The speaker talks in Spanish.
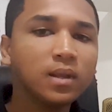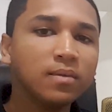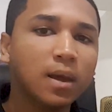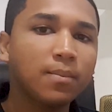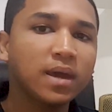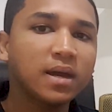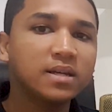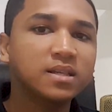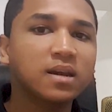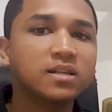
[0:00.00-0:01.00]
También
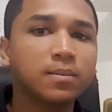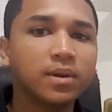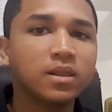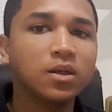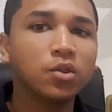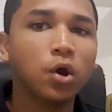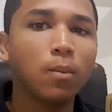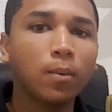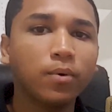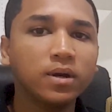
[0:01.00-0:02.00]
estarás aprendiendo
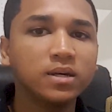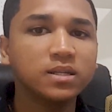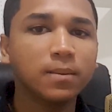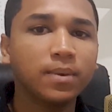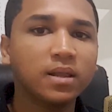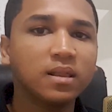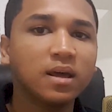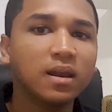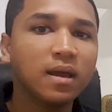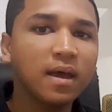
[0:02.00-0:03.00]
cómo puedes
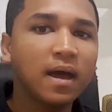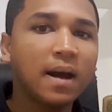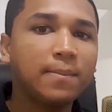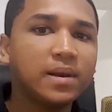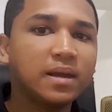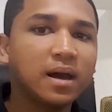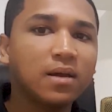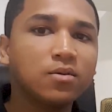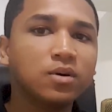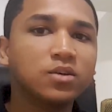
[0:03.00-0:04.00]
aprender a aplicar
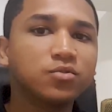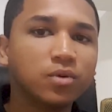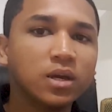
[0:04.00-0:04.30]
lo que son